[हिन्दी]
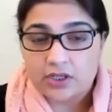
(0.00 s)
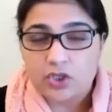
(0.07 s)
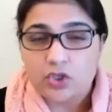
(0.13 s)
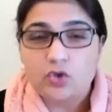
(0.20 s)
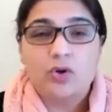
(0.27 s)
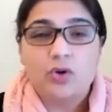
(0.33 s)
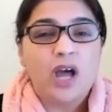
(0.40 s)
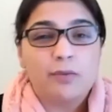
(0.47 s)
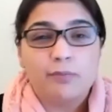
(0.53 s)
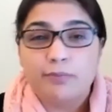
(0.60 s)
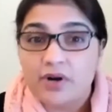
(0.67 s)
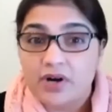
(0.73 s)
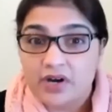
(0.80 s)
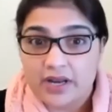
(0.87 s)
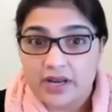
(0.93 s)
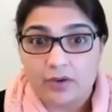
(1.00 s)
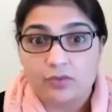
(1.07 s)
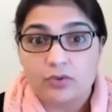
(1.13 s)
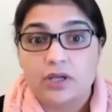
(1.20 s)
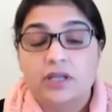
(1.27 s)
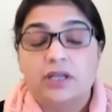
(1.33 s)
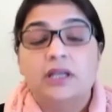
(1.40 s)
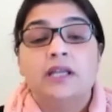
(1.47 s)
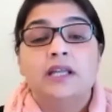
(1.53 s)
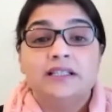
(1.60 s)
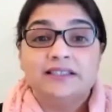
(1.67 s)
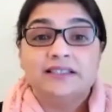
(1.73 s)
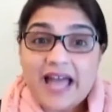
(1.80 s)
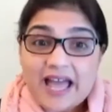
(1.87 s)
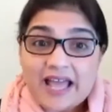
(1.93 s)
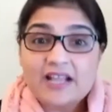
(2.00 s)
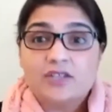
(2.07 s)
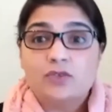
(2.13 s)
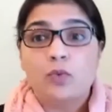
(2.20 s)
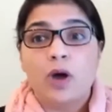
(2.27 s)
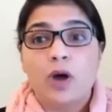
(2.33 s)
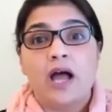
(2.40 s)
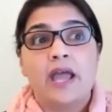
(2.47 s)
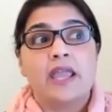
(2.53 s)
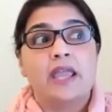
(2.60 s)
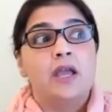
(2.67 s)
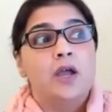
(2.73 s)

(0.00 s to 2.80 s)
यूर नॉट बर्न आउट दैट इज वाई